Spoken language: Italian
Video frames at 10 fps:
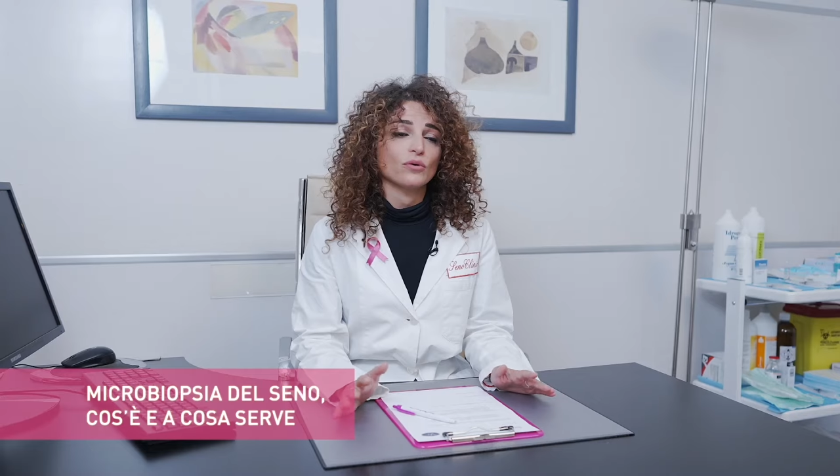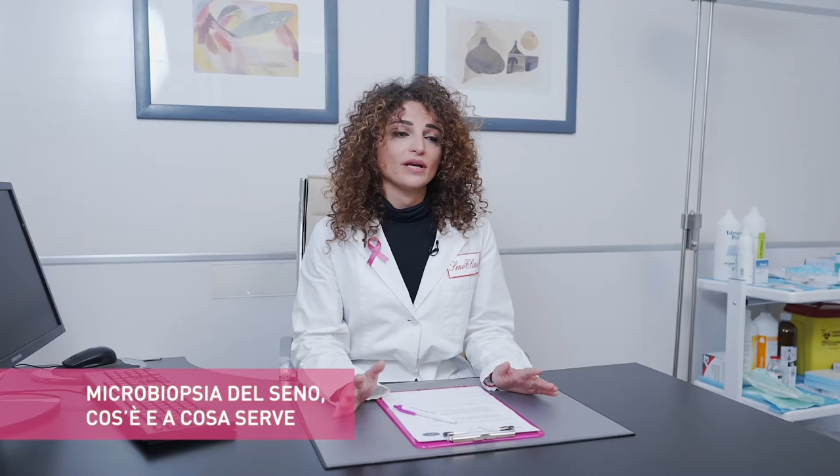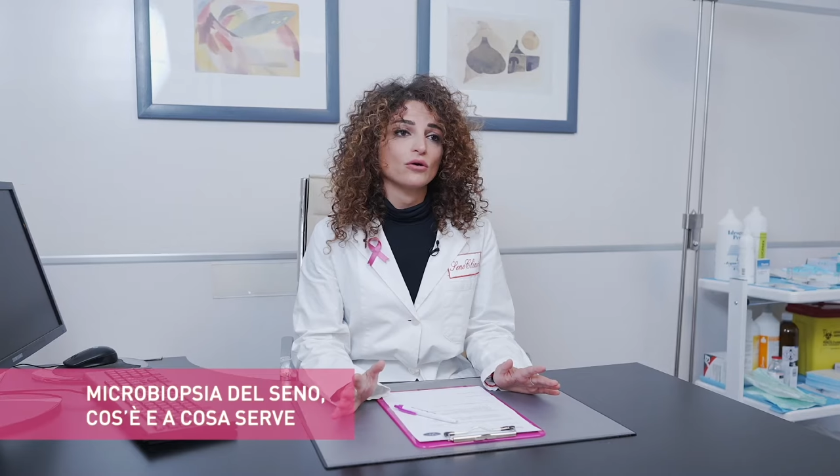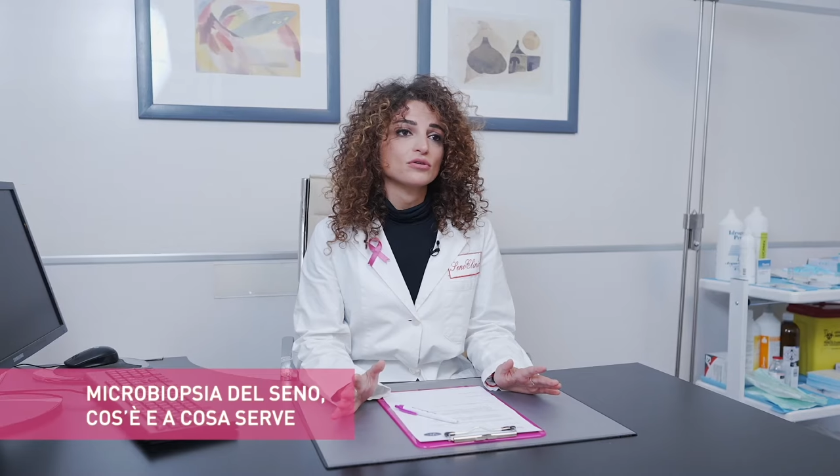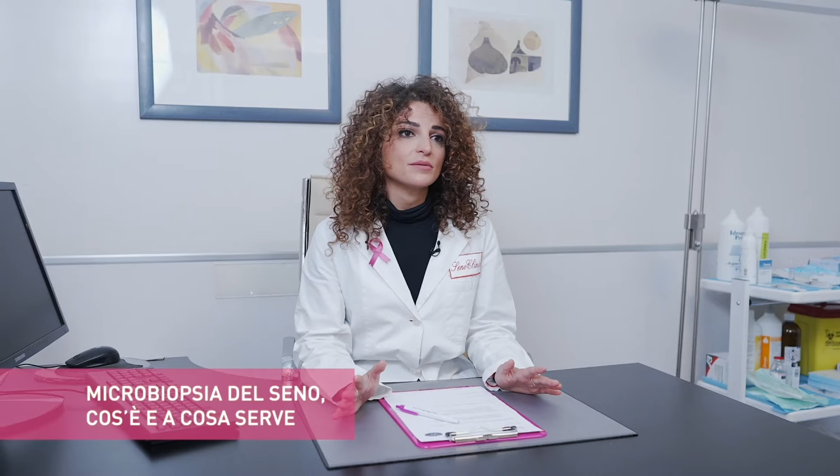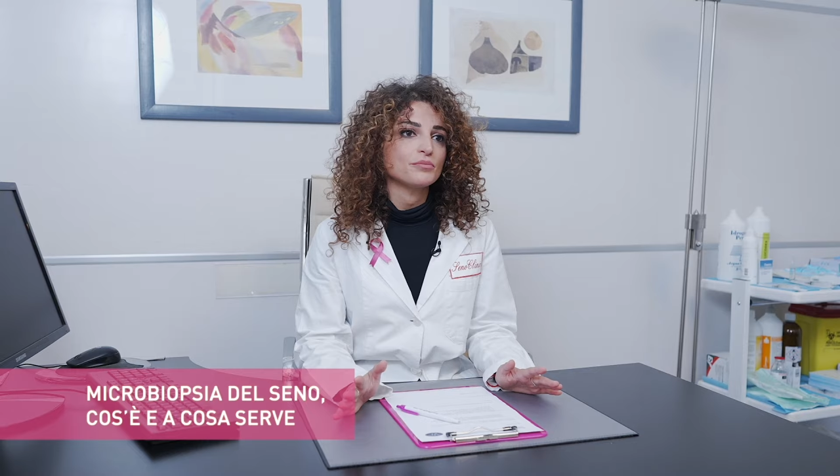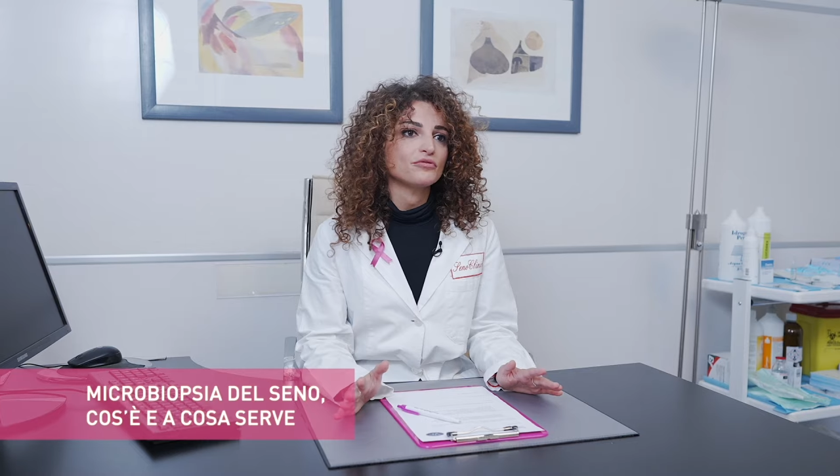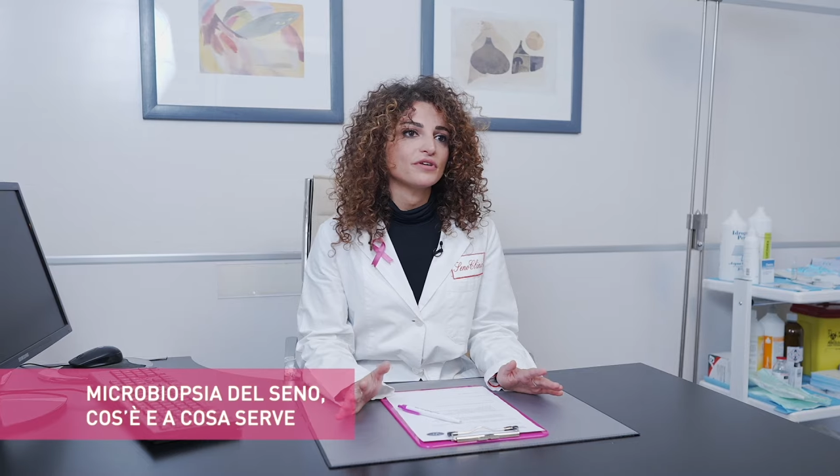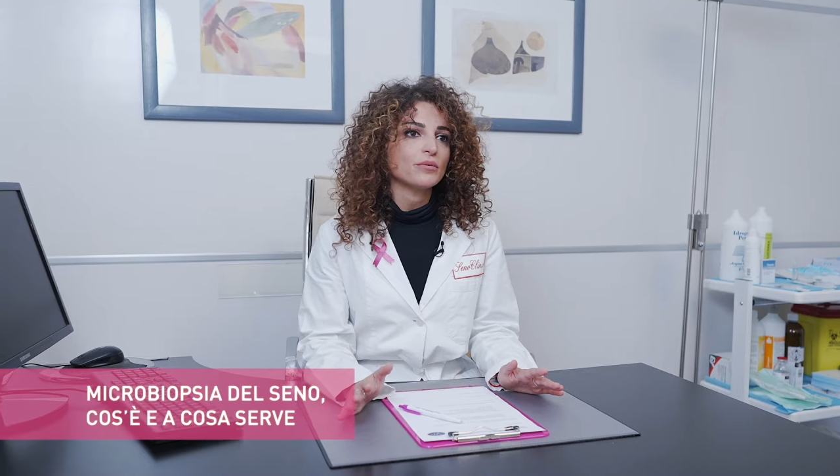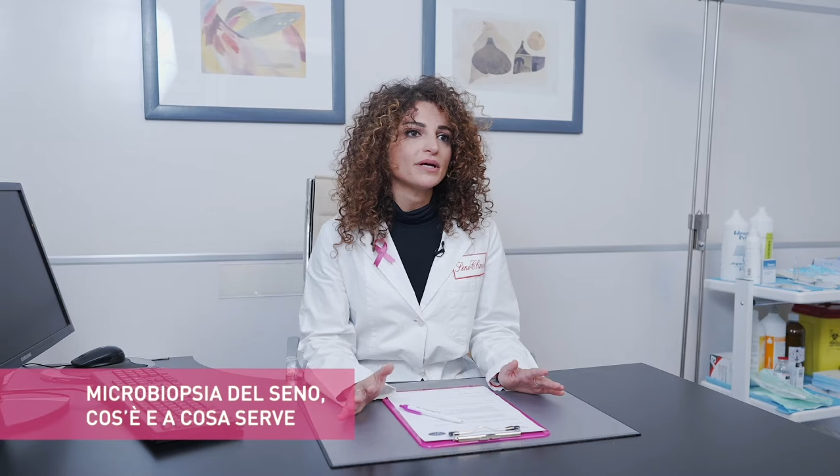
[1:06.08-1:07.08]
la cosa più
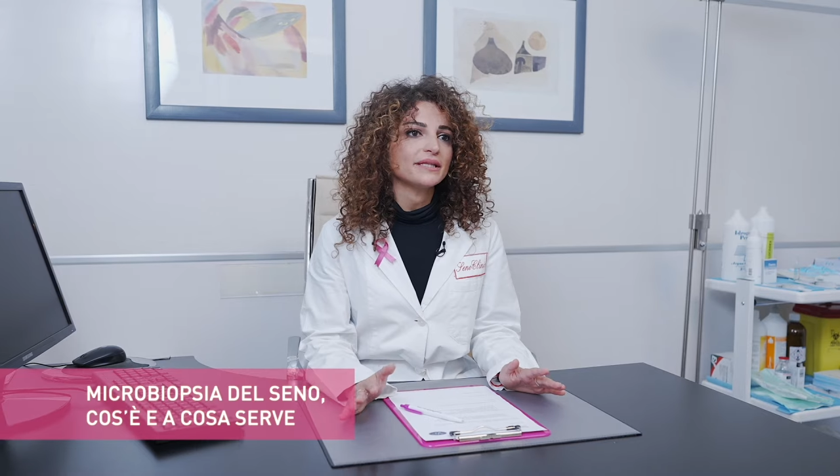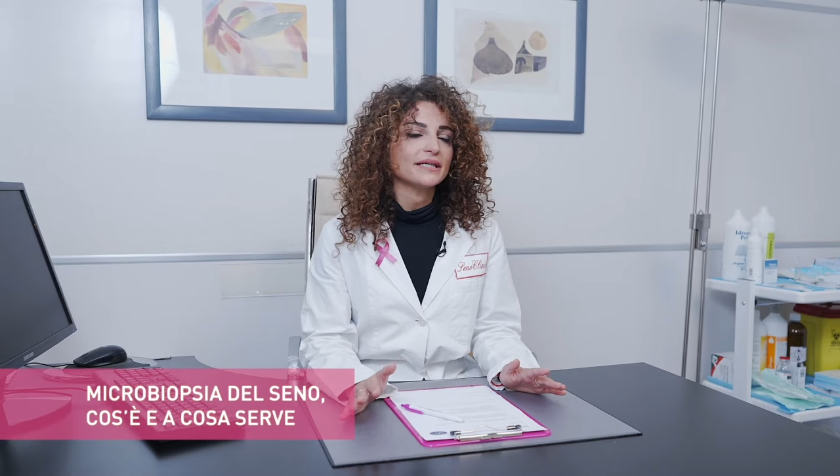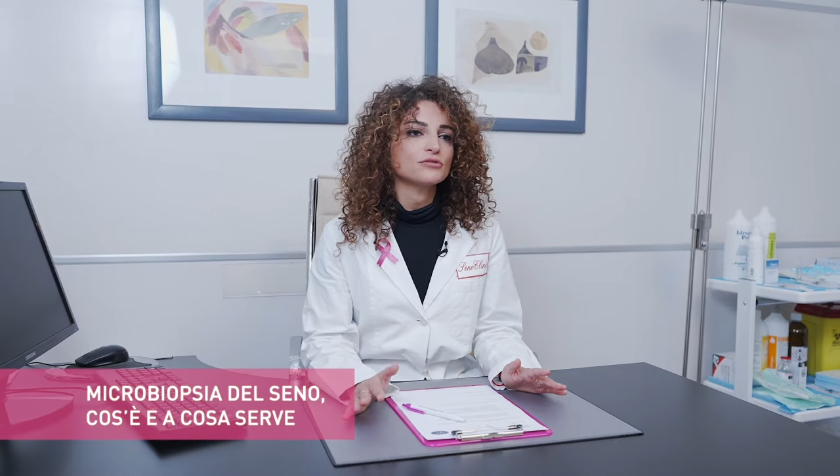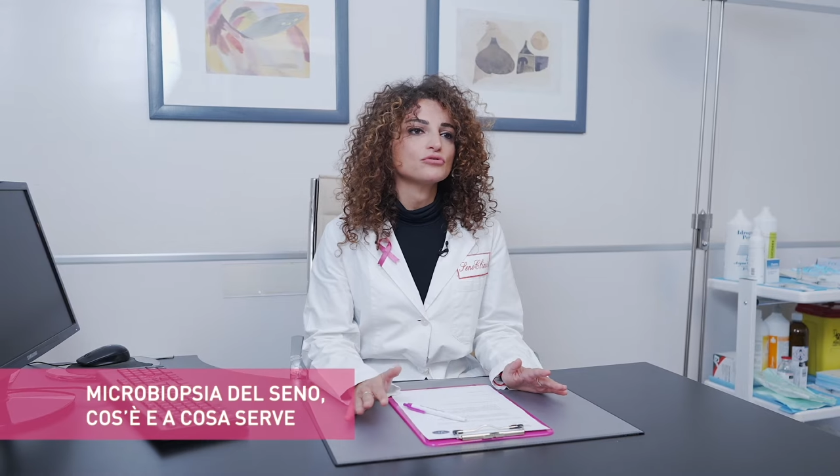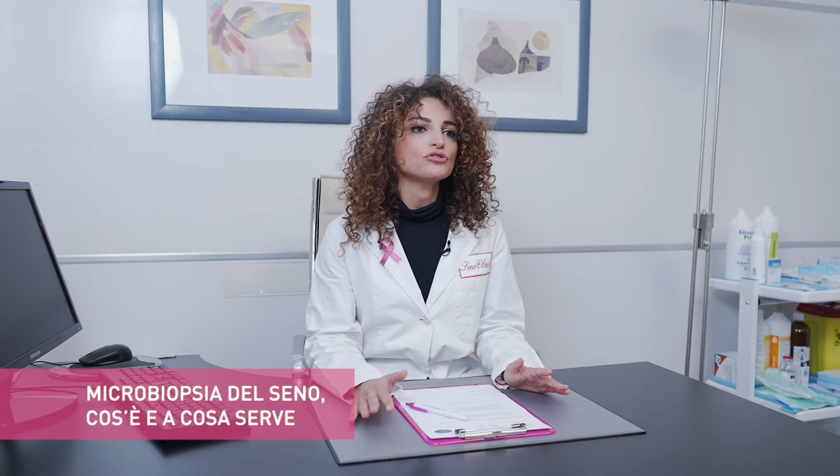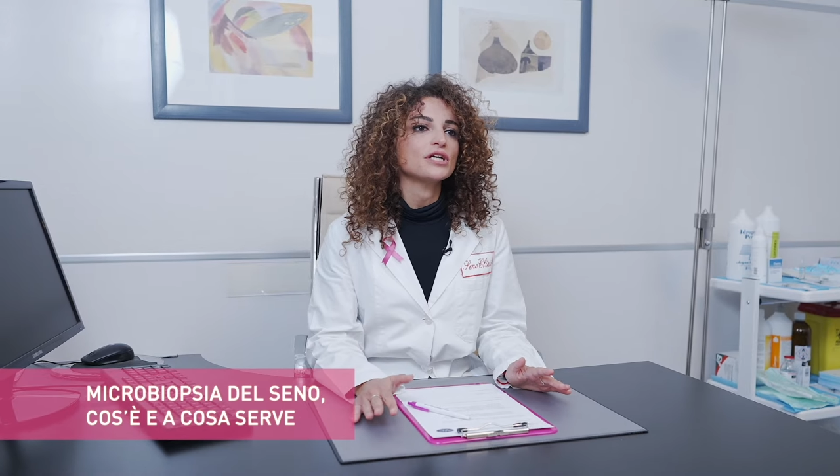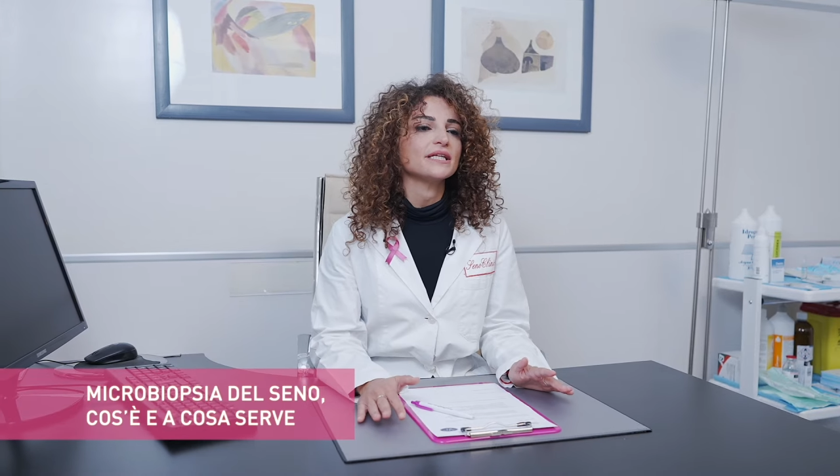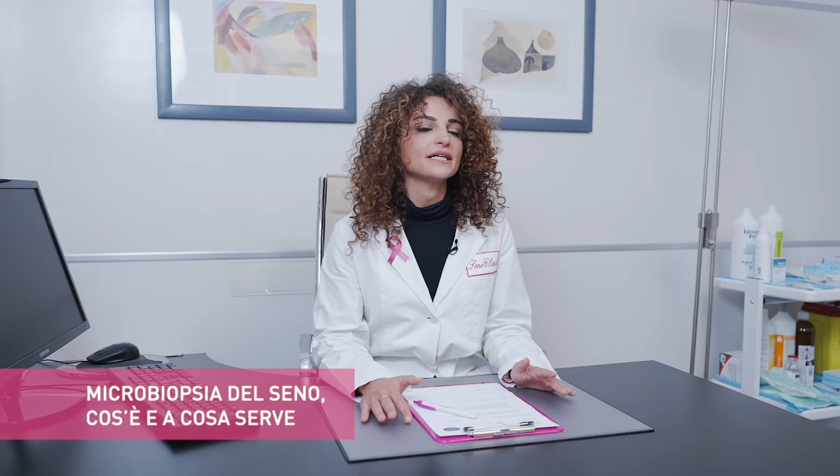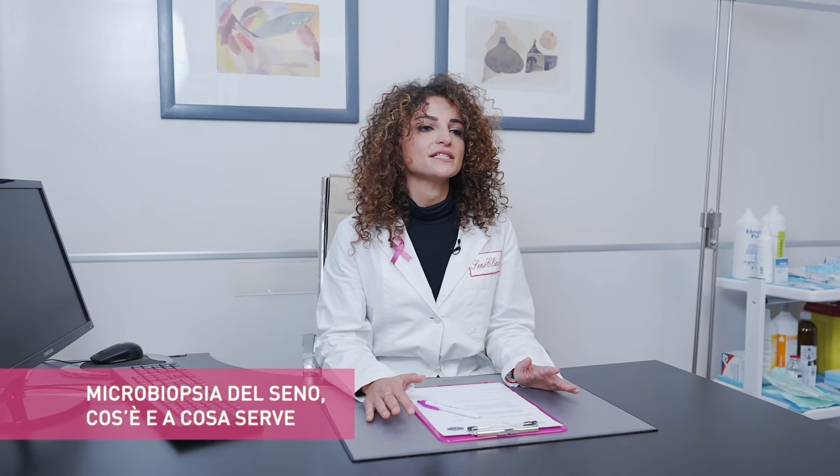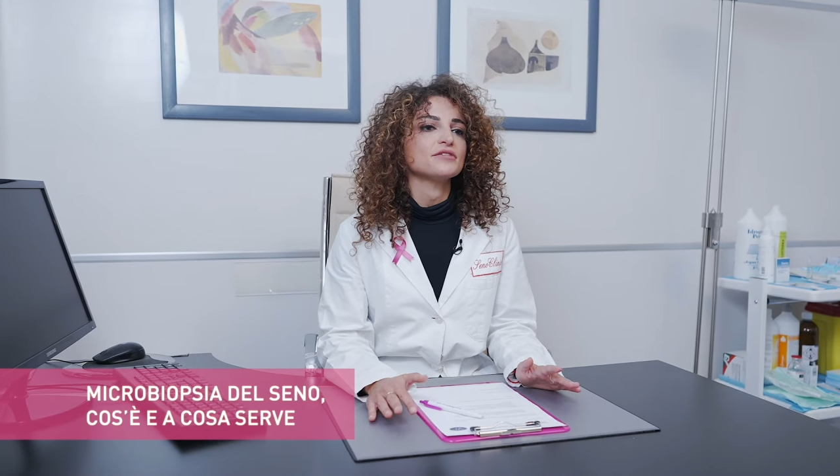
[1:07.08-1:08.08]
frequente che
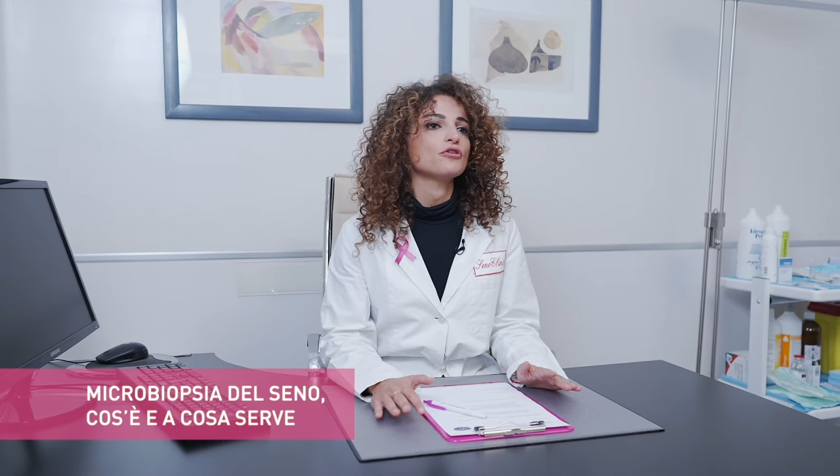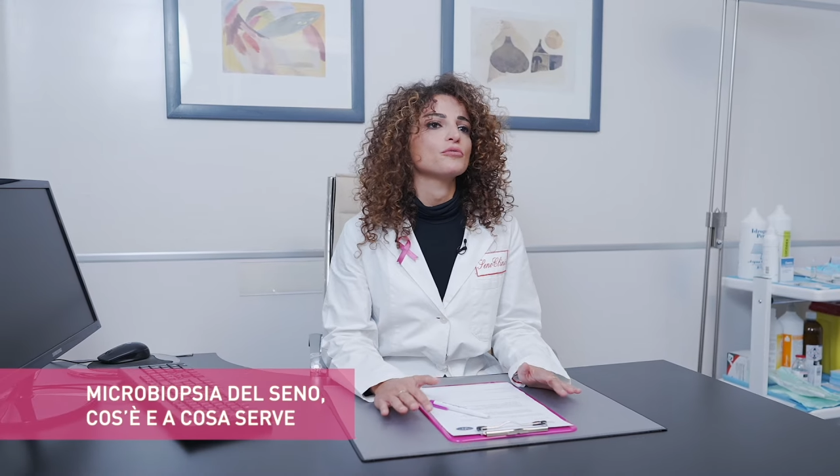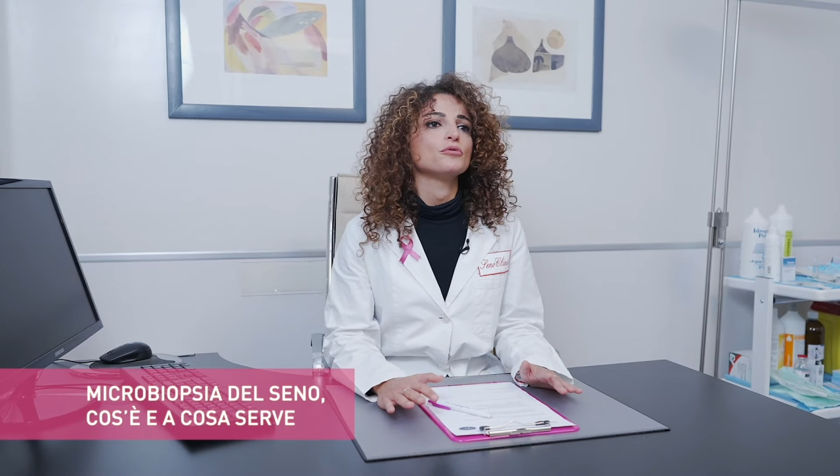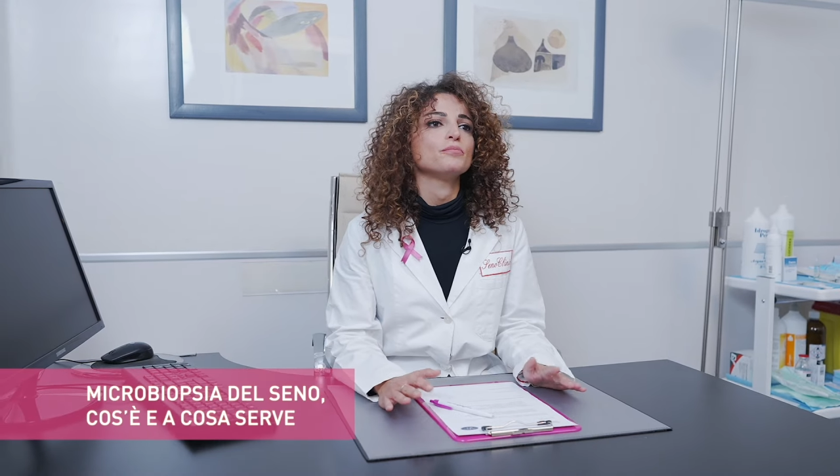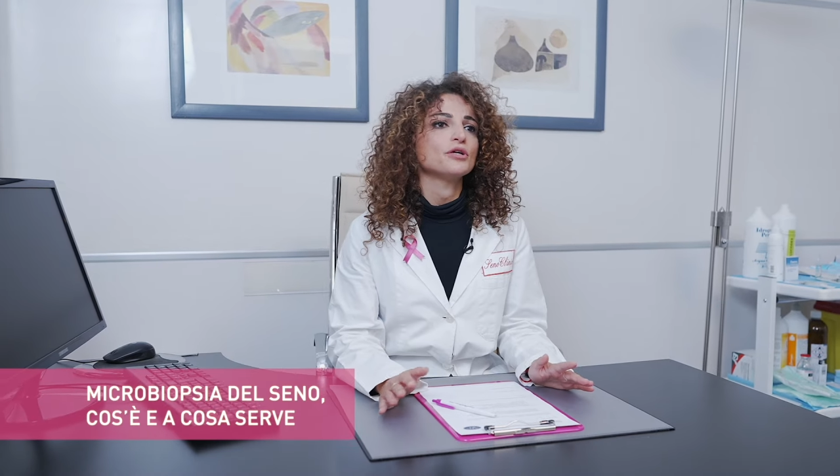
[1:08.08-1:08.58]
succede è che si formi un